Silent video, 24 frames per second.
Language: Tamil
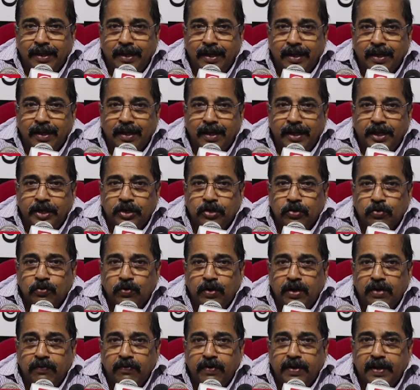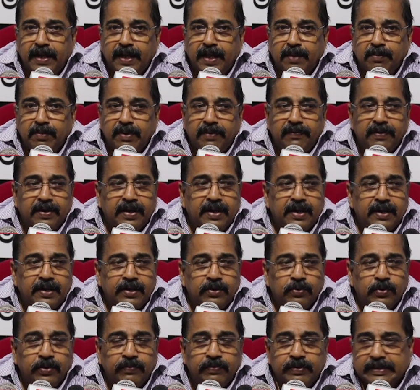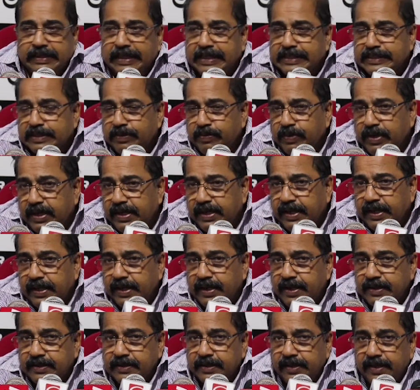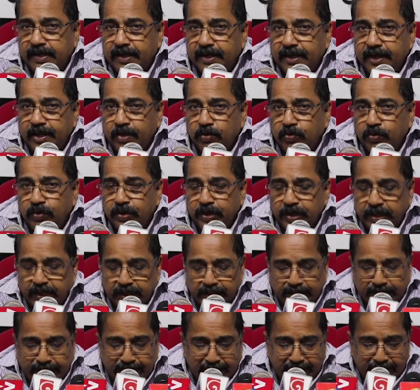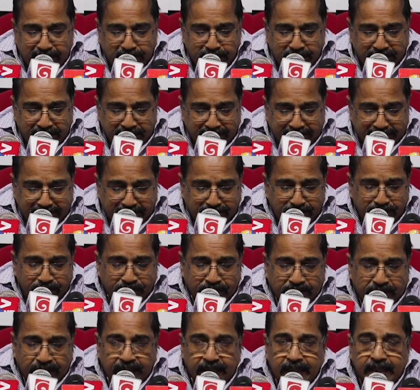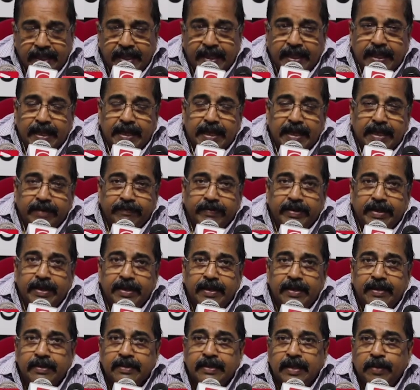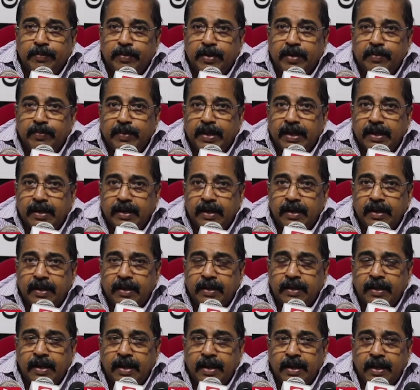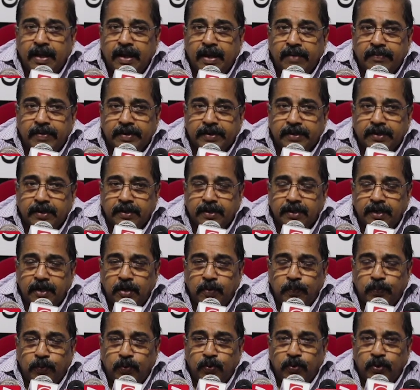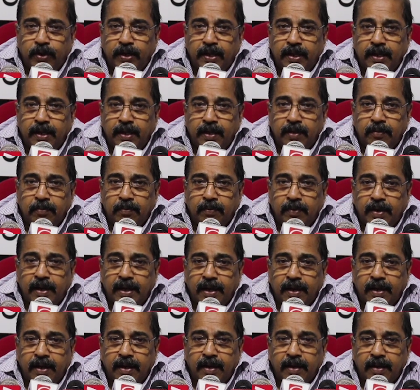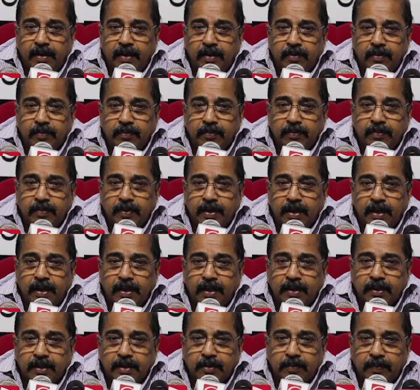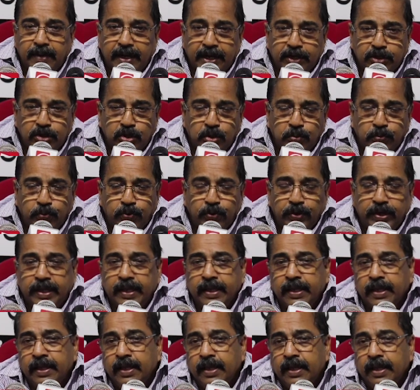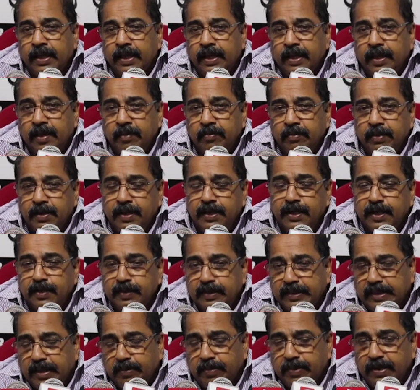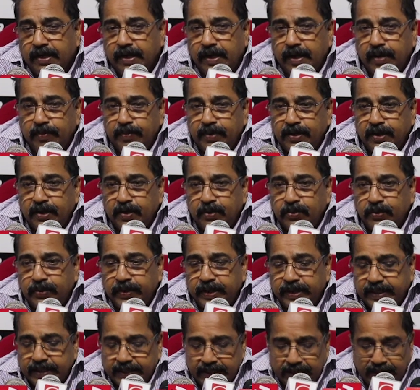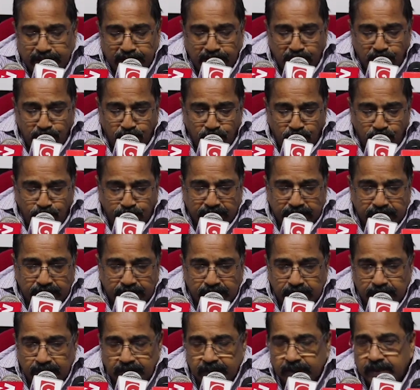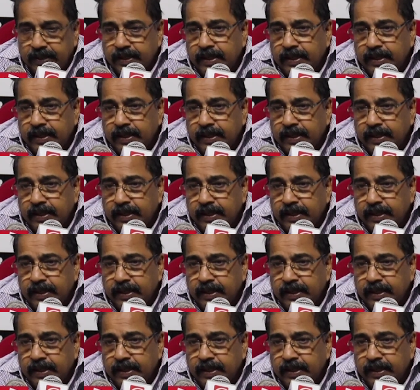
நீங்கள் ஏற்றுக்கொள்ள வேண்டாம் அவர்கள் ஒரு வித்தியாசமான நிகழ்ச்சி நிரலை கொண்டிருக்கிறார் என்ற மாதிரியும் ஆகவே தமிழ் மக்கள் அவற்றுக்குள் போய் மா அதுக்கு மாய்ந்து போய் மீண்டும் தமிழீழம் என்ற கோரிக்கையை முன்வைத்து